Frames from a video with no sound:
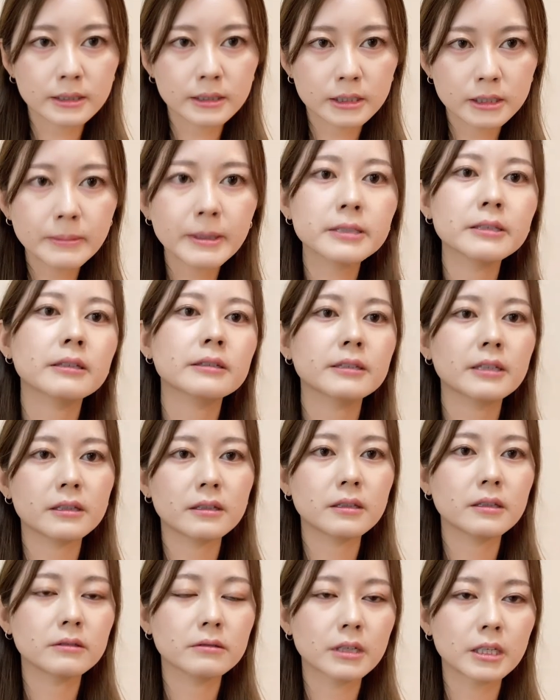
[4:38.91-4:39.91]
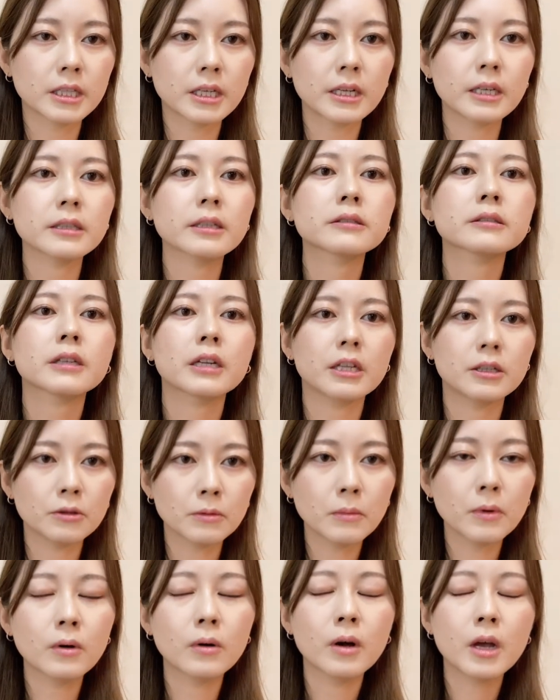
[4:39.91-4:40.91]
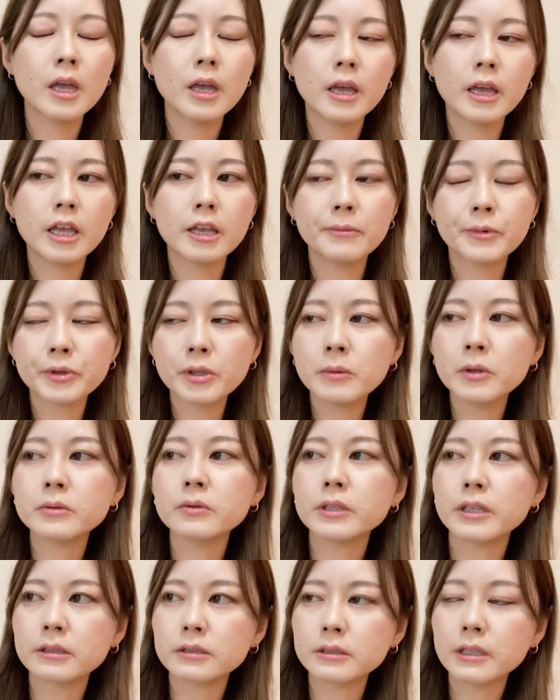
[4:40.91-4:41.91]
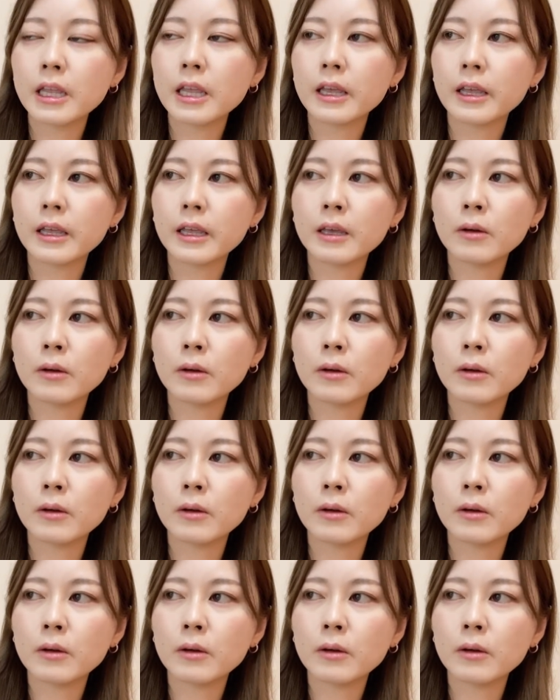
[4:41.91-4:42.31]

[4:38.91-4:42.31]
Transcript: 柴先生っていう方なんですけれどももともとですね、